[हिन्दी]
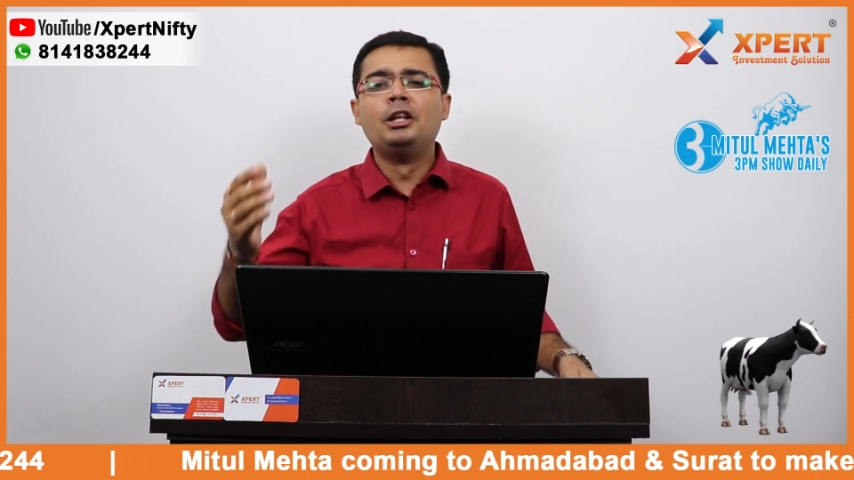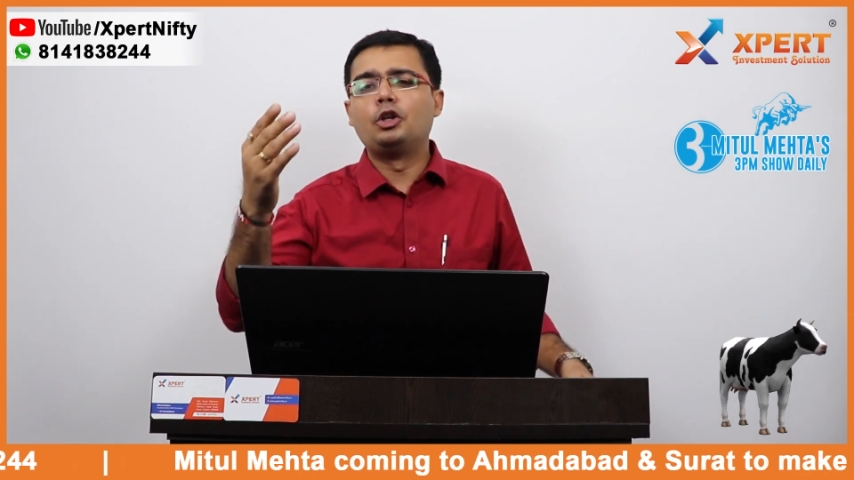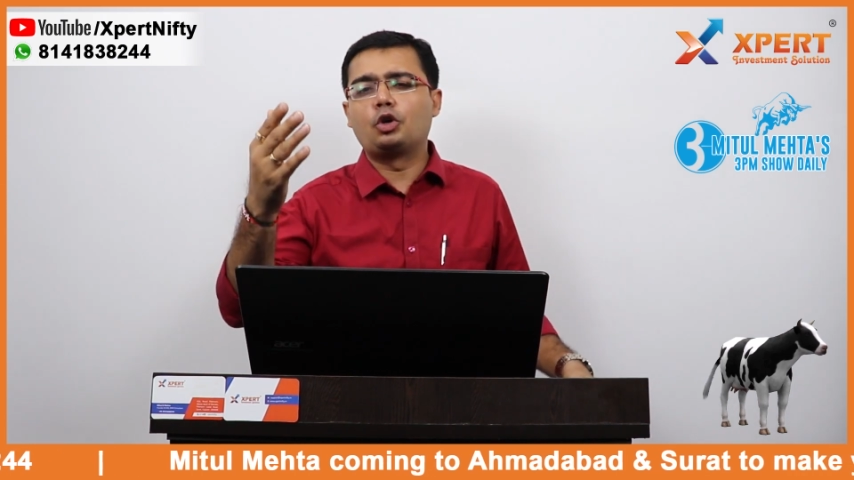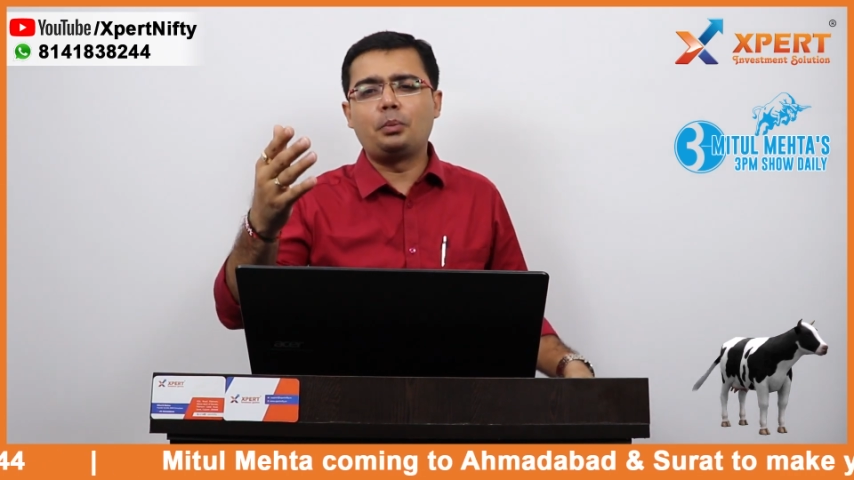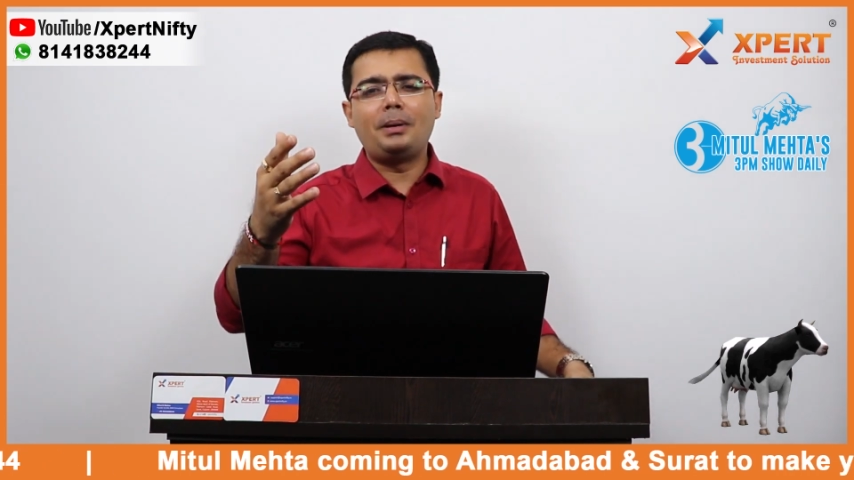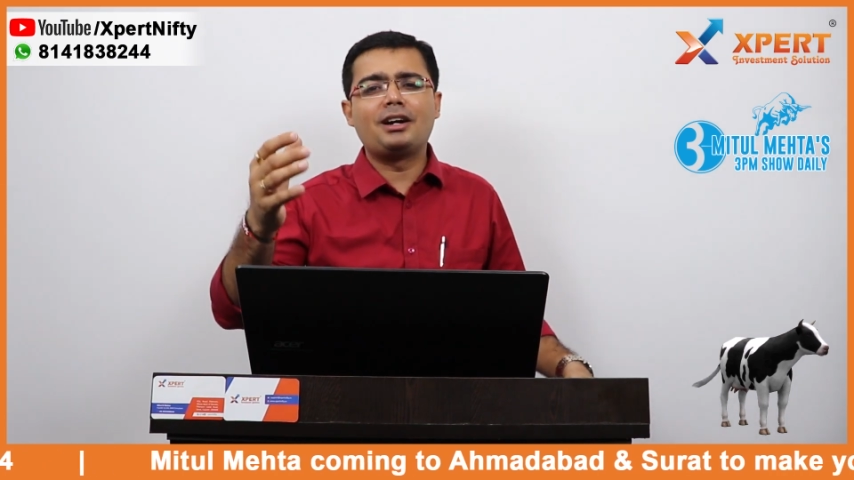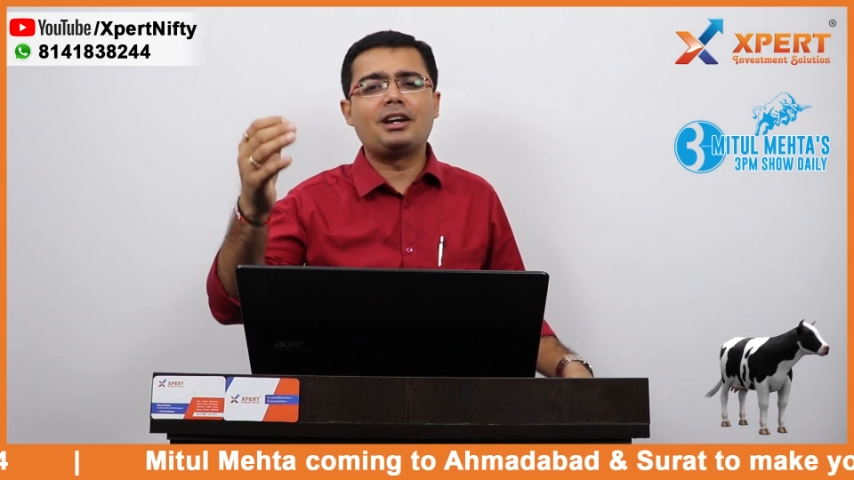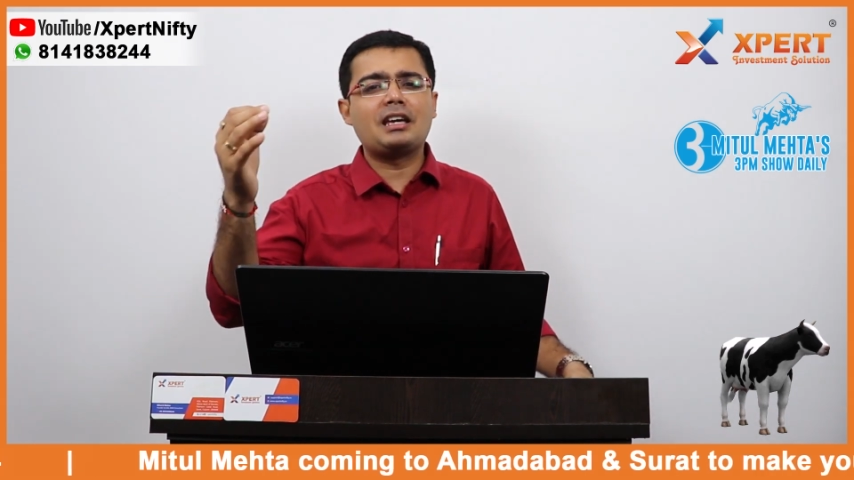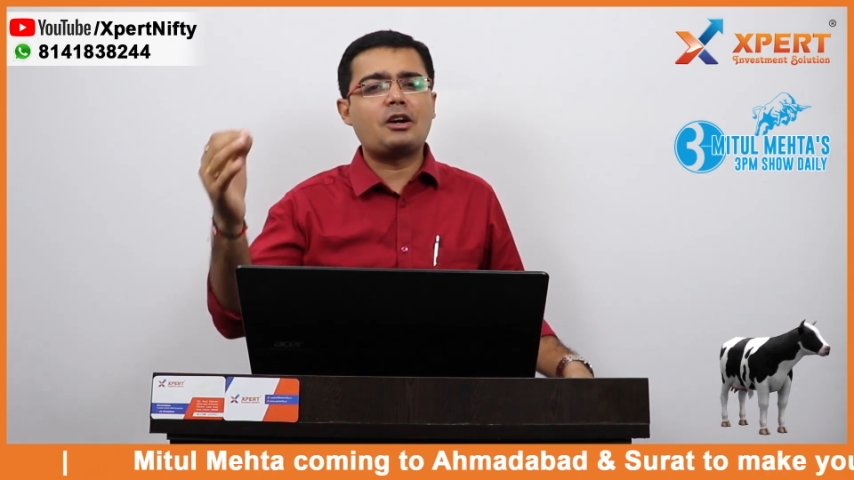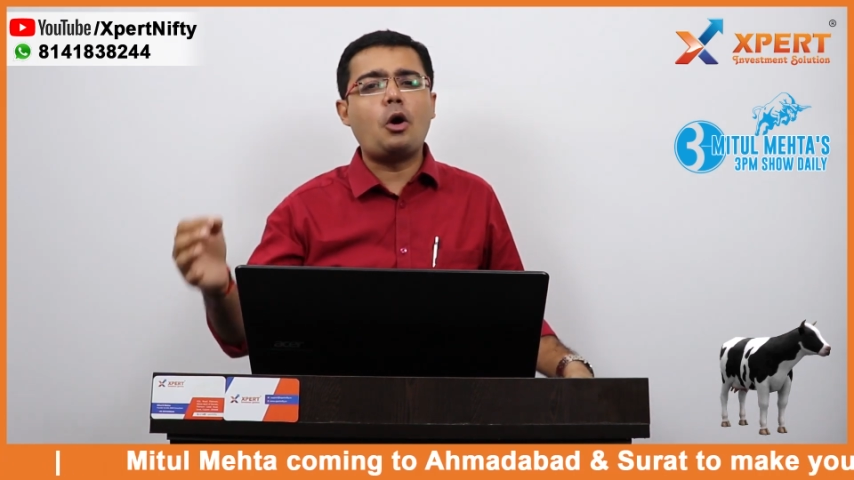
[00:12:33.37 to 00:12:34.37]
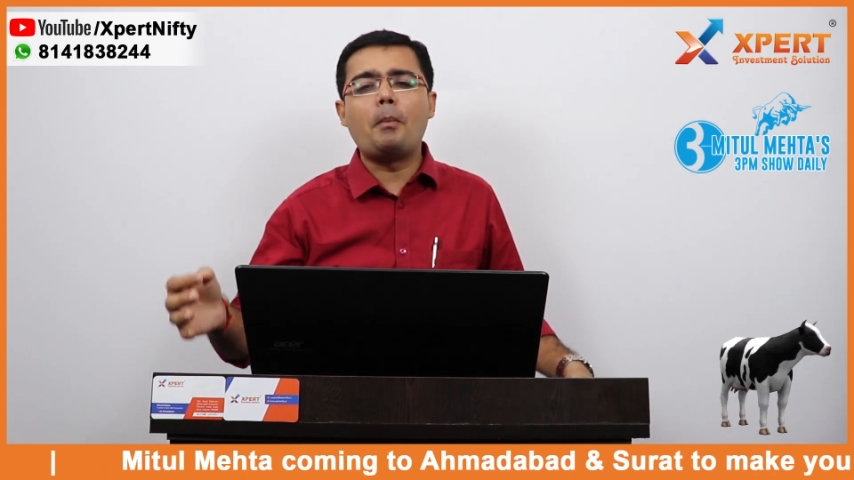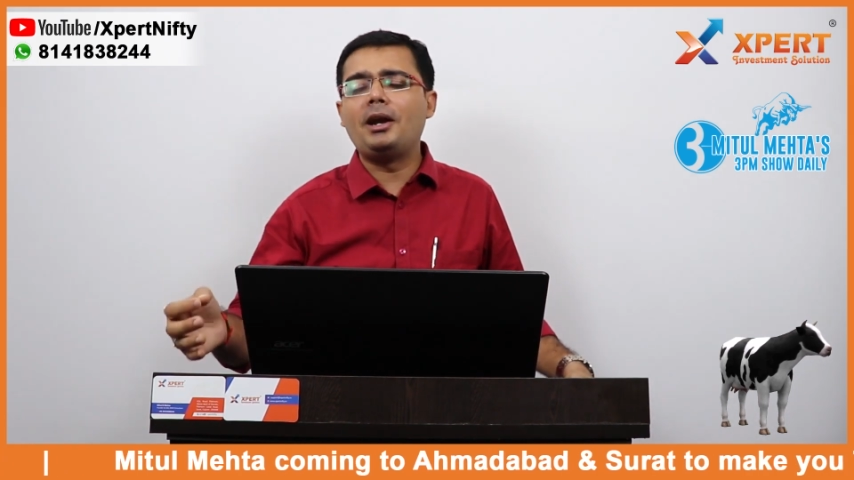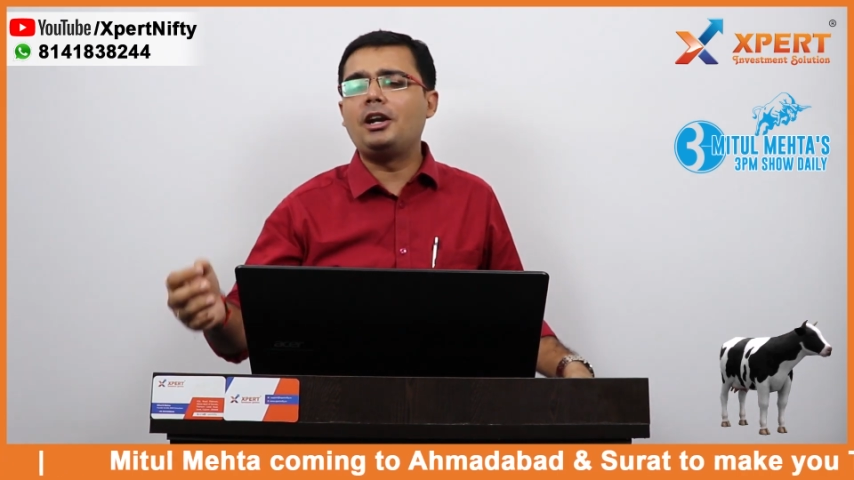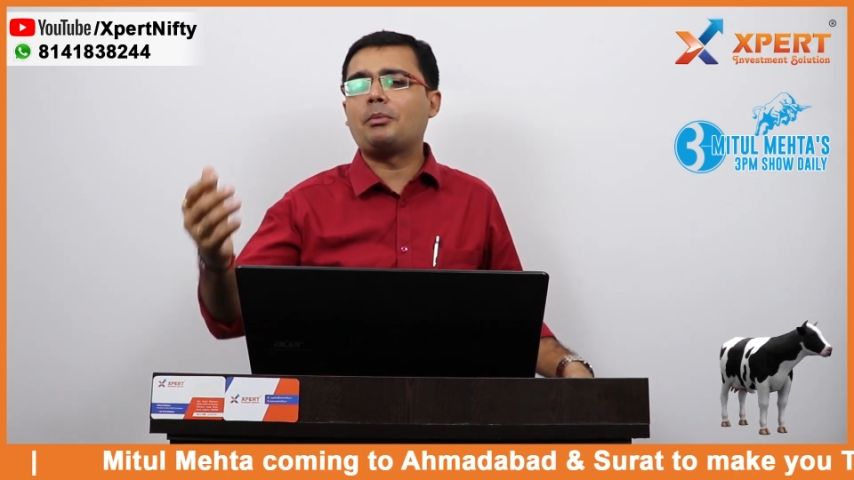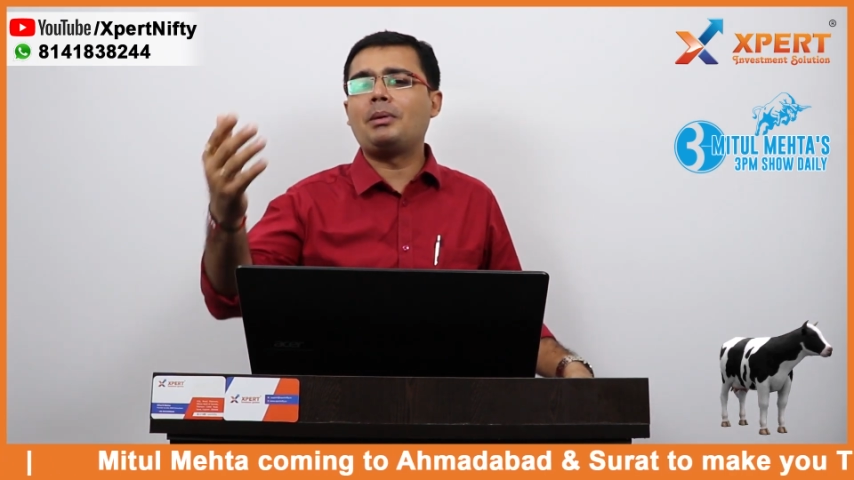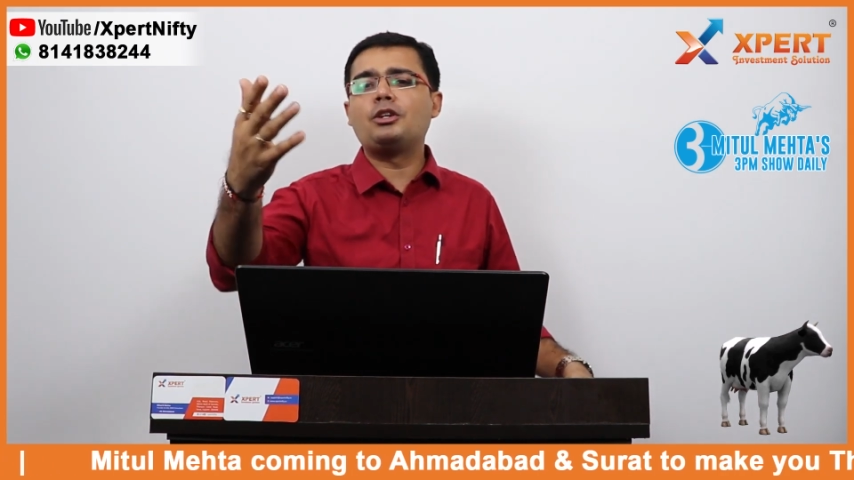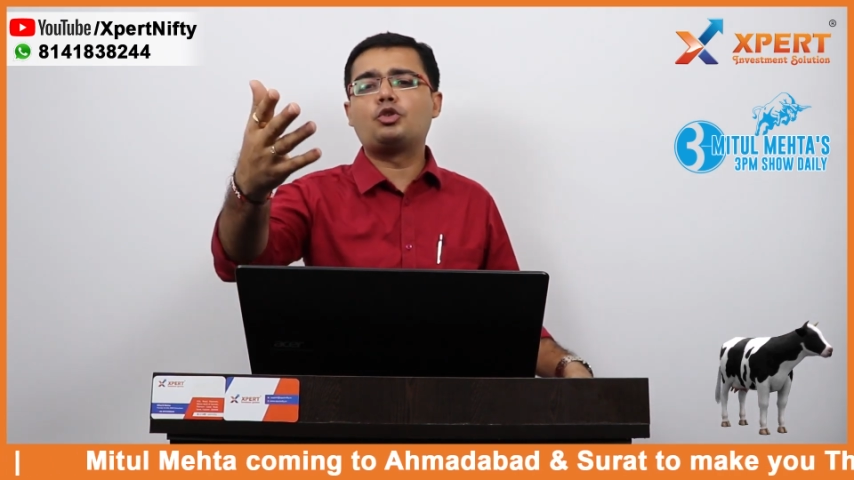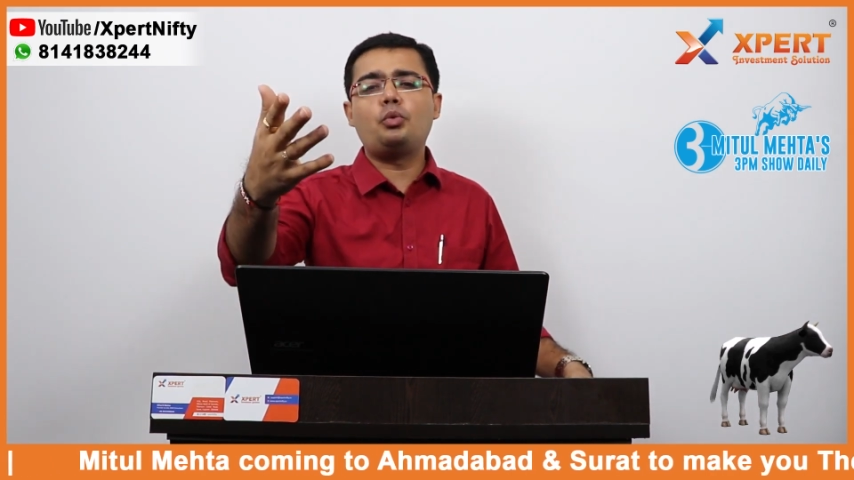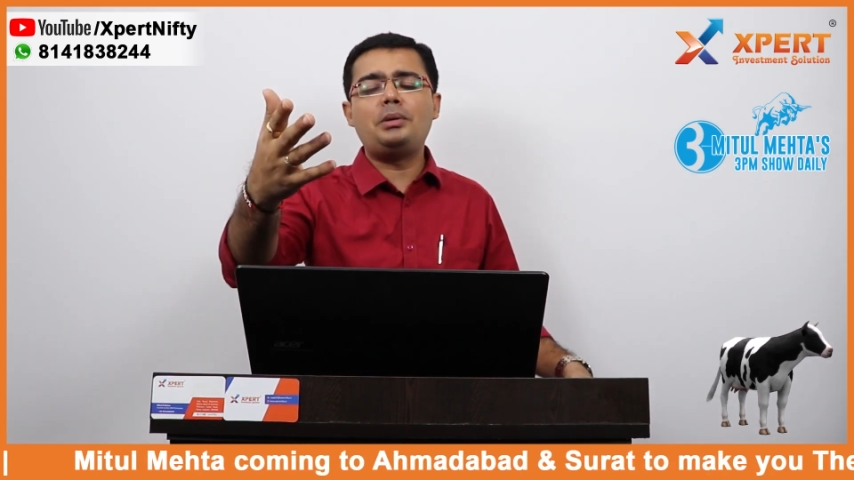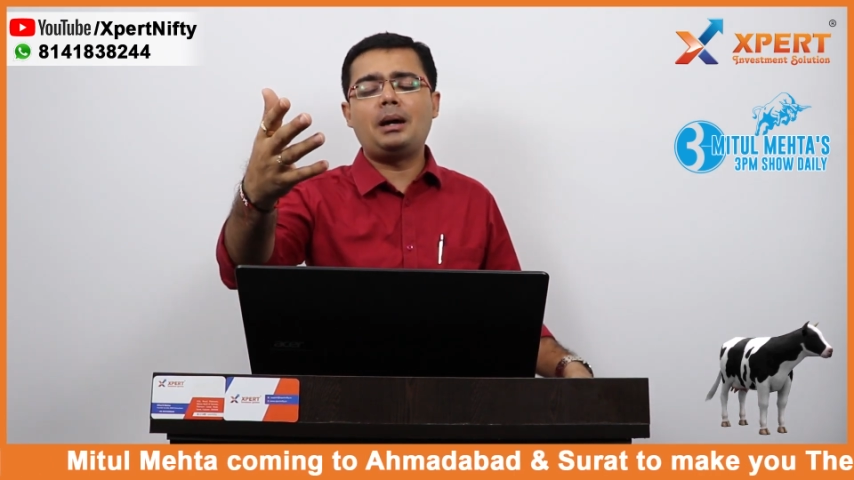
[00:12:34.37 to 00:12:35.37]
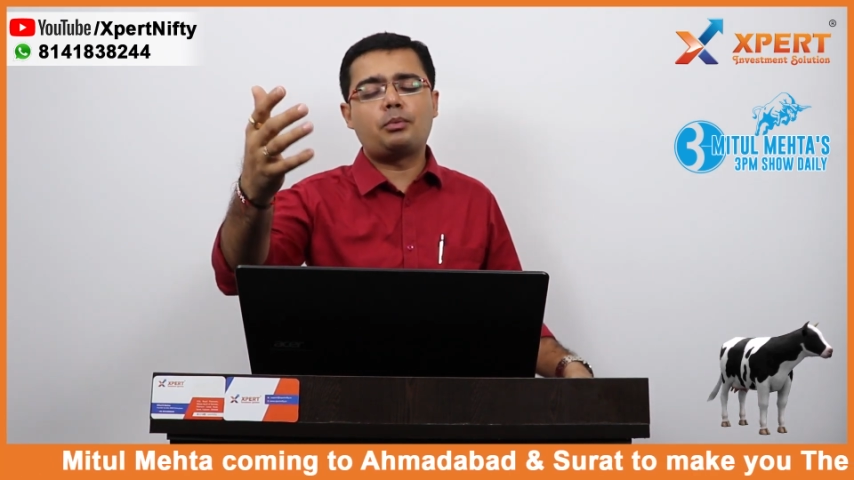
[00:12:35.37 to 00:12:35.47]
तो कृपा करके कमेंट में जो भी